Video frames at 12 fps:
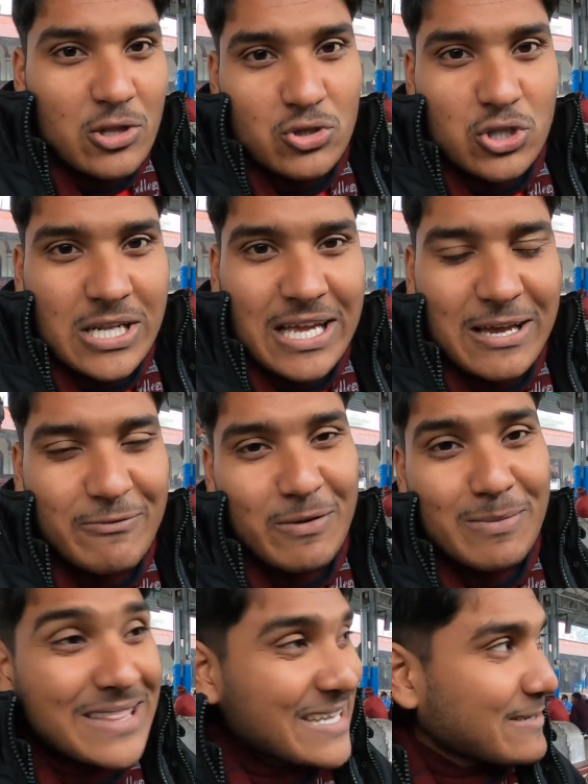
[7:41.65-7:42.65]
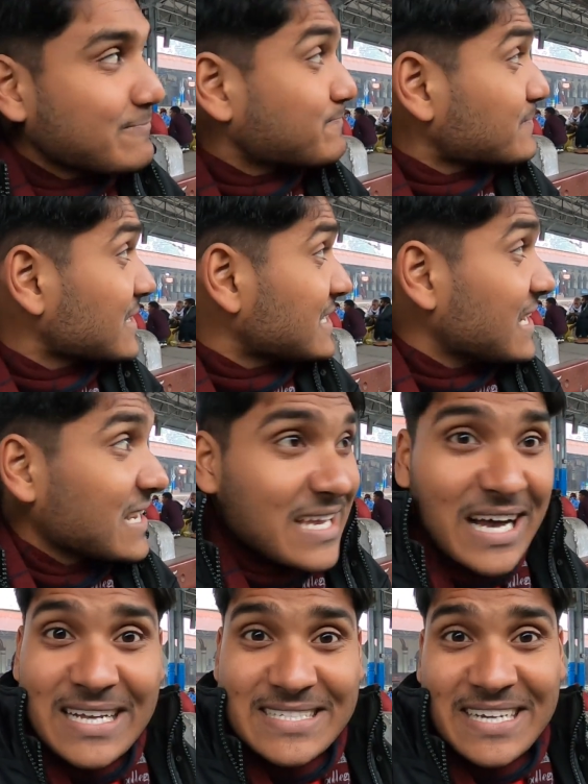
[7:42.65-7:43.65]
तो चलिए फिर मिलते हैं ये
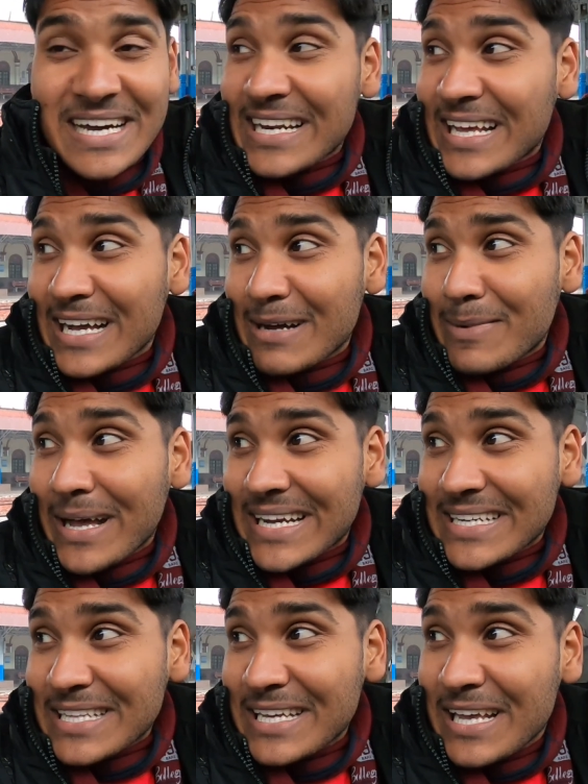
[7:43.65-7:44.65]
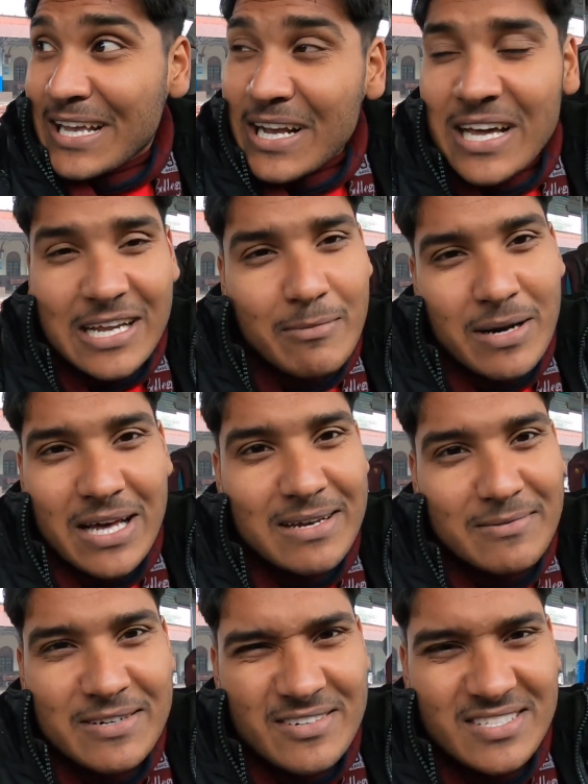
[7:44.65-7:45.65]
यहाँ से कालका का बाय करते हैं कालका बड़ा
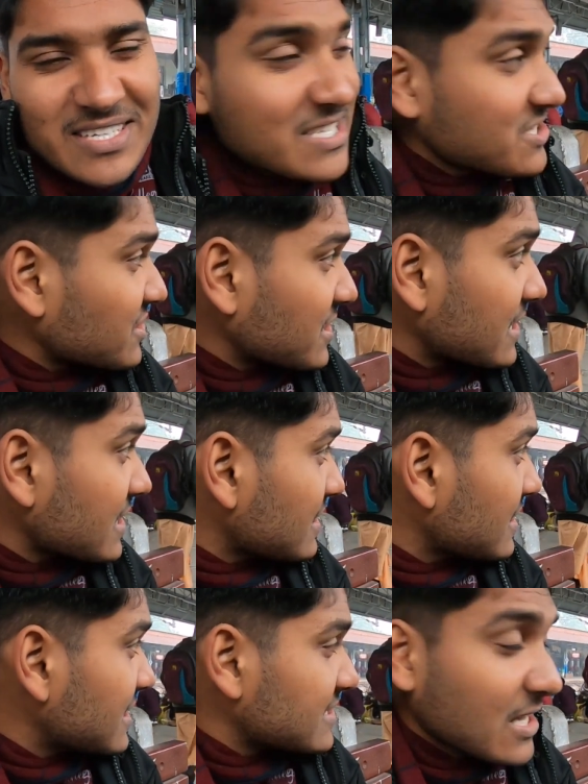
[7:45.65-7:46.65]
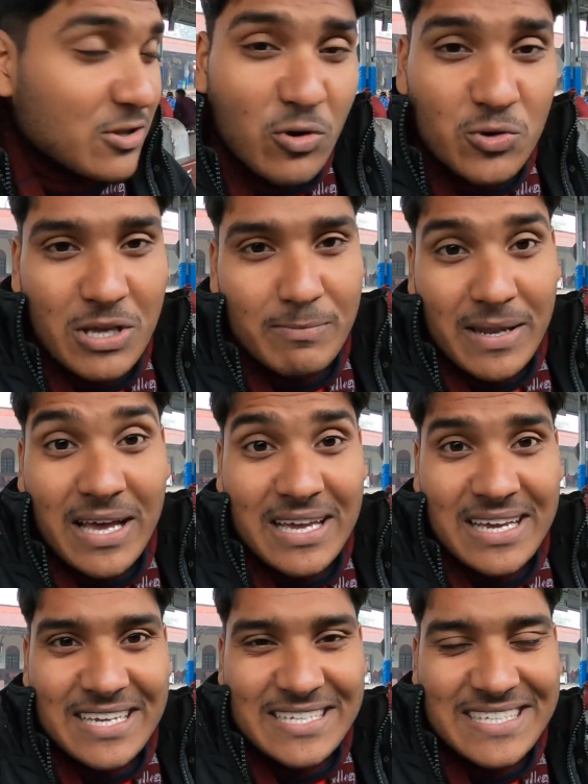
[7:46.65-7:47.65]
इंटरेस्टिंग स्टेशन है इसका तो खुद ही अपना है
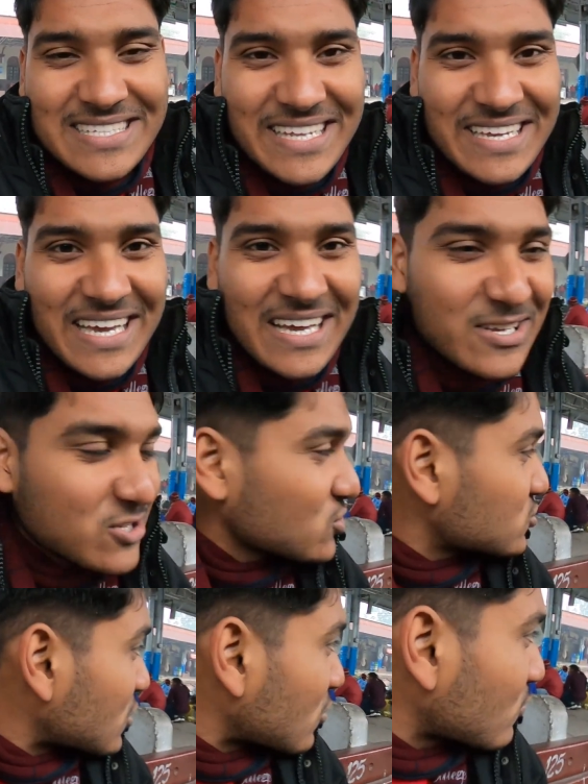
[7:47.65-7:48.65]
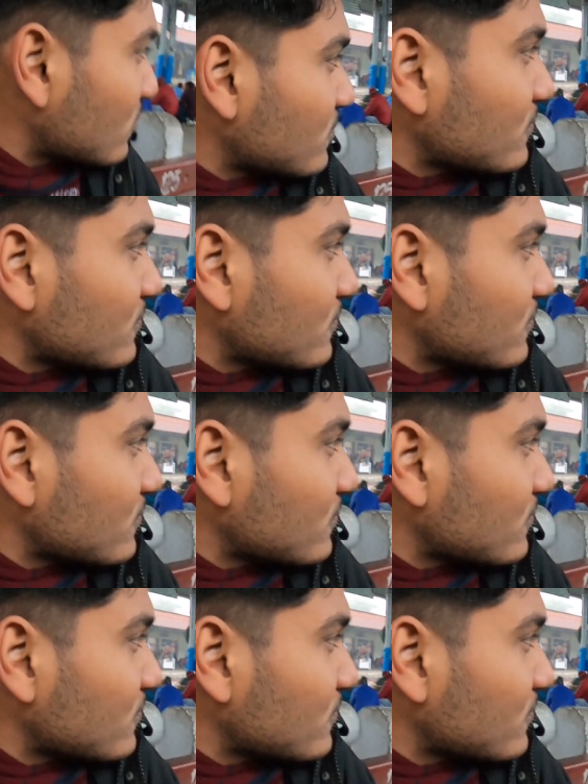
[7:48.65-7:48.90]
इजी थिंग है चलो